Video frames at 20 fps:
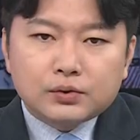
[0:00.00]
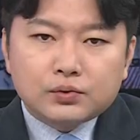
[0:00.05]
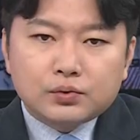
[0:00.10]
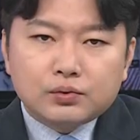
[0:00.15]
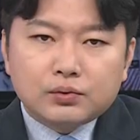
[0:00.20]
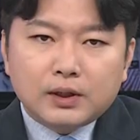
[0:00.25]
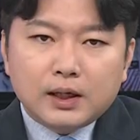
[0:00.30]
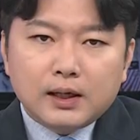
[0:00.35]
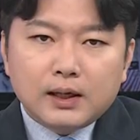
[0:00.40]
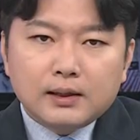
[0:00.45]

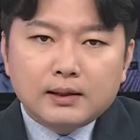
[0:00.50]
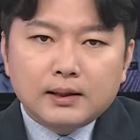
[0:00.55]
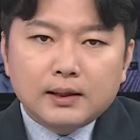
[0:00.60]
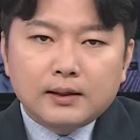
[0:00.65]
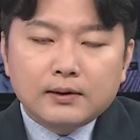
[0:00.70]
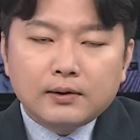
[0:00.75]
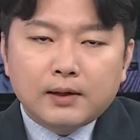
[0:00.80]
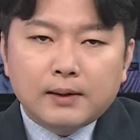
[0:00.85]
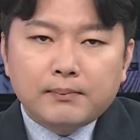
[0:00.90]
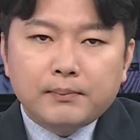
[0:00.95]
주가에
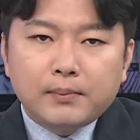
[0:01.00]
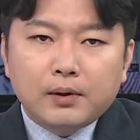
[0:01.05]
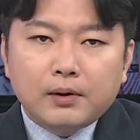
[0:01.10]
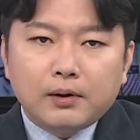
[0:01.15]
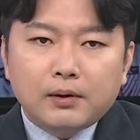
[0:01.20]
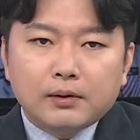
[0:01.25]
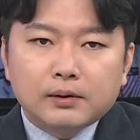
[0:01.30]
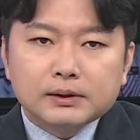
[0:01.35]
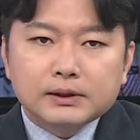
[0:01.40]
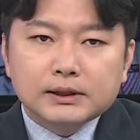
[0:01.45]
대해서
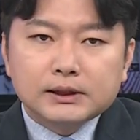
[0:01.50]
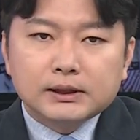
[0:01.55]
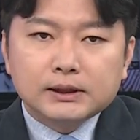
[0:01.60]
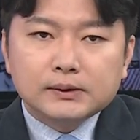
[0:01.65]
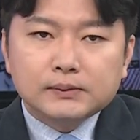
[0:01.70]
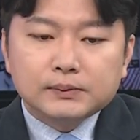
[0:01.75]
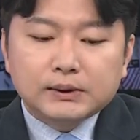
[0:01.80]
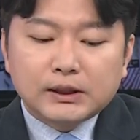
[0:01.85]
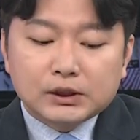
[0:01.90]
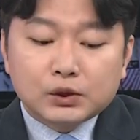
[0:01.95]
한번
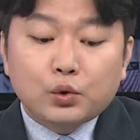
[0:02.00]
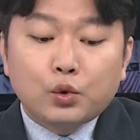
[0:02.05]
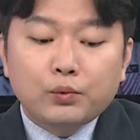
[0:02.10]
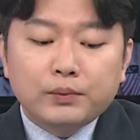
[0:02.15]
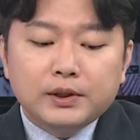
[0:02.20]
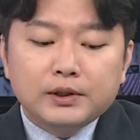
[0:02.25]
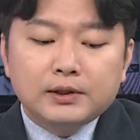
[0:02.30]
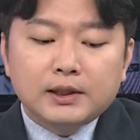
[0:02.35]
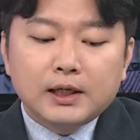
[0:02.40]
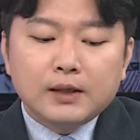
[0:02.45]
지금 다시
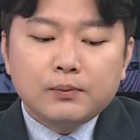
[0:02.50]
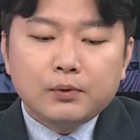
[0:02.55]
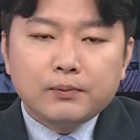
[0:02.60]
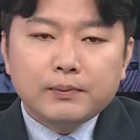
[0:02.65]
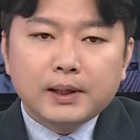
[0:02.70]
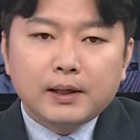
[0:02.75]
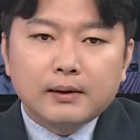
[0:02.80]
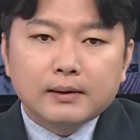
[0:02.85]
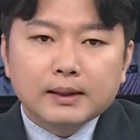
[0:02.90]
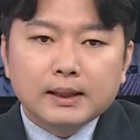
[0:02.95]
고민을
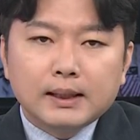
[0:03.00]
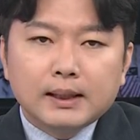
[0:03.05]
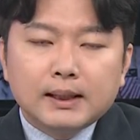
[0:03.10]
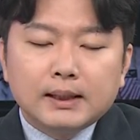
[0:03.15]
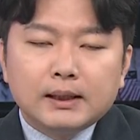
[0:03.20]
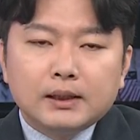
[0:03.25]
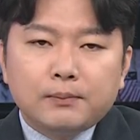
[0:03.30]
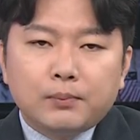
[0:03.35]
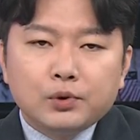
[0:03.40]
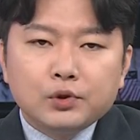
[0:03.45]
해보면 네.
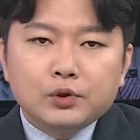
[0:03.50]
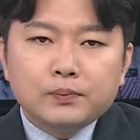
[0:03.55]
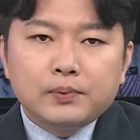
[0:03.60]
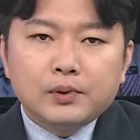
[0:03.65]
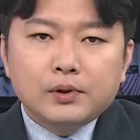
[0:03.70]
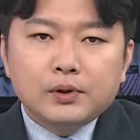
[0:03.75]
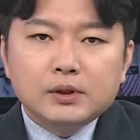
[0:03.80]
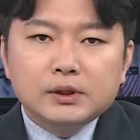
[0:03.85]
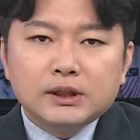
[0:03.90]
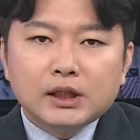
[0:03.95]
이건
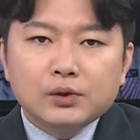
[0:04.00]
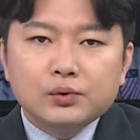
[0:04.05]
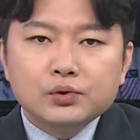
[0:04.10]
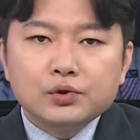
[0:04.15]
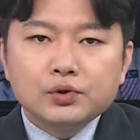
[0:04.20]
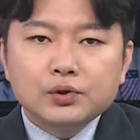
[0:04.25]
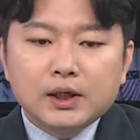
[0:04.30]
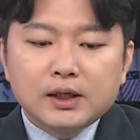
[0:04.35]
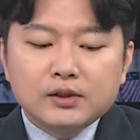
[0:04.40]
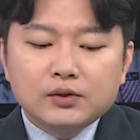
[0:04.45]
포트폴리오를
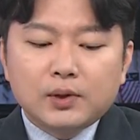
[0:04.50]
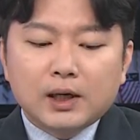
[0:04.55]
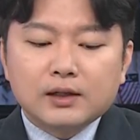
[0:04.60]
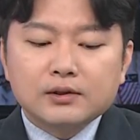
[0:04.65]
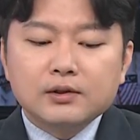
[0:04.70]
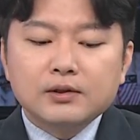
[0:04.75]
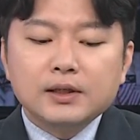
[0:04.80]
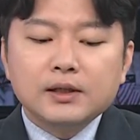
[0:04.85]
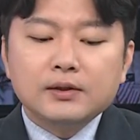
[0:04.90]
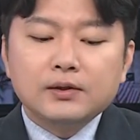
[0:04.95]
재구축하는
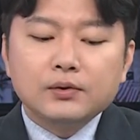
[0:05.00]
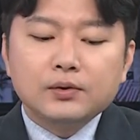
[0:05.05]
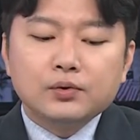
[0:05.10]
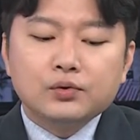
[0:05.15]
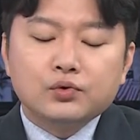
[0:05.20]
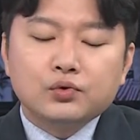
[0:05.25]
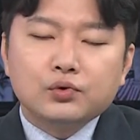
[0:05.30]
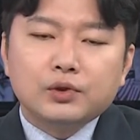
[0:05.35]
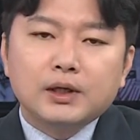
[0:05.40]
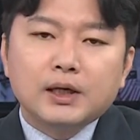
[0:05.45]
과정에서도
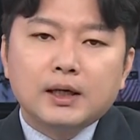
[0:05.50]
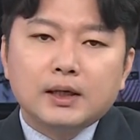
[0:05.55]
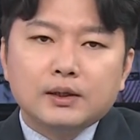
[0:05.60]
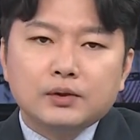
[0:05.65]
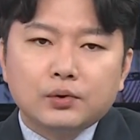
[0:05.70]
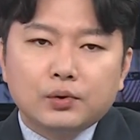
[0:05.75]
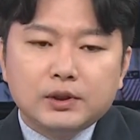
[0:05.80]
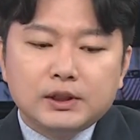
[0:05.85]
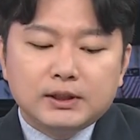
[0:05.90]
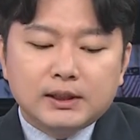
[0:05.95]
중요한
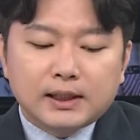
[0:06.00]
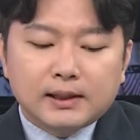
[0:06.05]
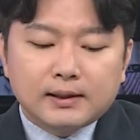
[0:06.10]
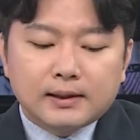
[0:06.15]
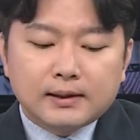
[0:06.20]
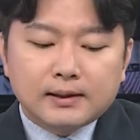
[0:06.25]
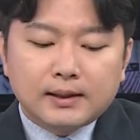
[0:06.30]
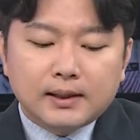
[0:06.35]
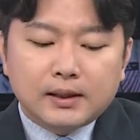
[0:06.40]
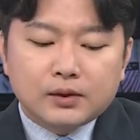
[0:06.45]
요인이 될
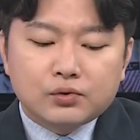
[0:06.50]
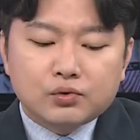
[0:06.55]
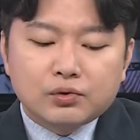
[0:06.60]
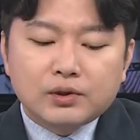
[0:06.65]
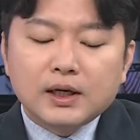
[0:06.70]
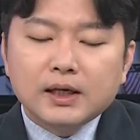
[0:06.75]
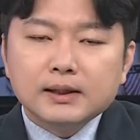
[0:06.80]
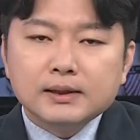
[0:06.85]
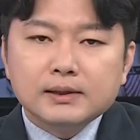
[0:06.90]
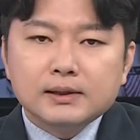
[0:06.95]
텐데
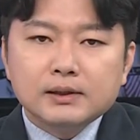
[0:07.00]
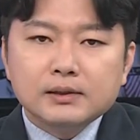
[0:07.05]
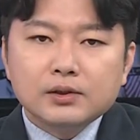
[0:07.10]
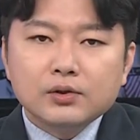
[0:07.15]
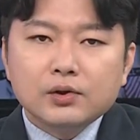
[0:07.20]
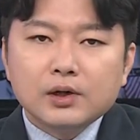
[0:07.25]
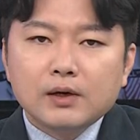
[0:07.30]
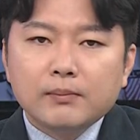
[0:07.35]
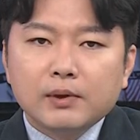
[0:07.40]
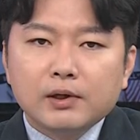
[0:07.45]
주가는
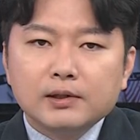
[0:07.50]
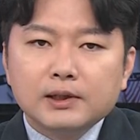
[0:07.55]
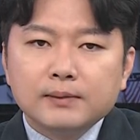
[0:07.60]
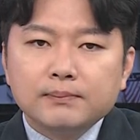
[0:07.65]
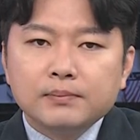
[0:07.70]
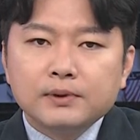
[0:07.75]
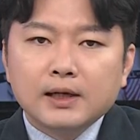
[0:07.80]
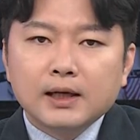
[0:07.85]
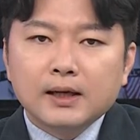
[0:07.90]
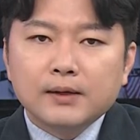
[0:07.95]
실적과
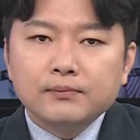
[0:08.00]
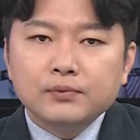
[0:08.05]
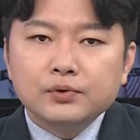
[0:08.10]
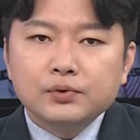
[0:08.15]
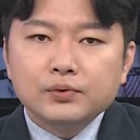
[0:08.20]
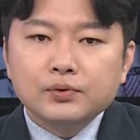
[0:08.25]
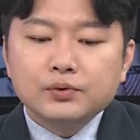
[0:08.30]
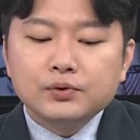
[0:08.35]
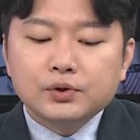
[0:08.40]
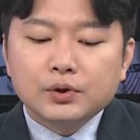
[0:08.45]
멀티플의
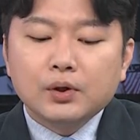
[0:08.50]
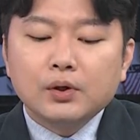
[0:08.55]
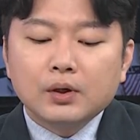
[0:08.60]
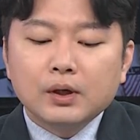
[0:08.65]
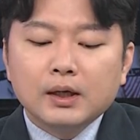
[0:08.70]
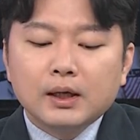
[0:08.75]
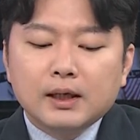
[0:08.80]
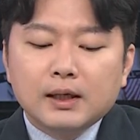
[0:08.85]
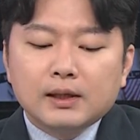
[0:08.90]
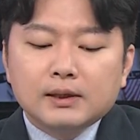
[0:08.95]
함수죠.
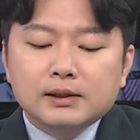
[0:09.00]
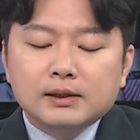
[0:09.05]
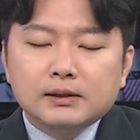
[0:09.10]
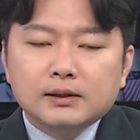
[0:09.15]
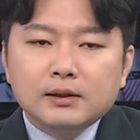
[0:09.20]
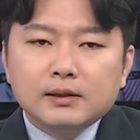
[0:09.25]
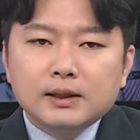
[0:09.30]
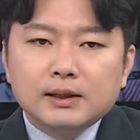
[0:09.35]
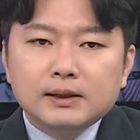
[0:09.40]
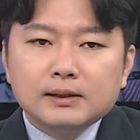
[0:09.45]

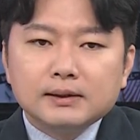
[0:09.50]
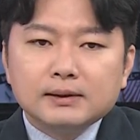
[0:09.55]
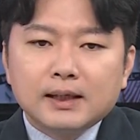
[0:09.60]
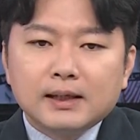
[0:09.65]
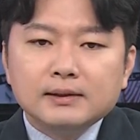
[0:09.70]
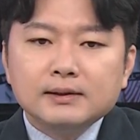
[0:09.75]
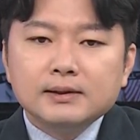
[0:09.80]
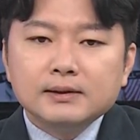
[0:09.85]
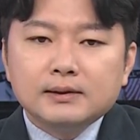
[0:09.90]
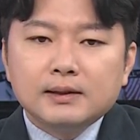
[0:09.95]
실적이
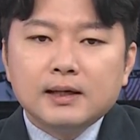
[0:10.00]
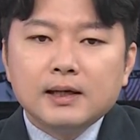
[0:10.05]
상승을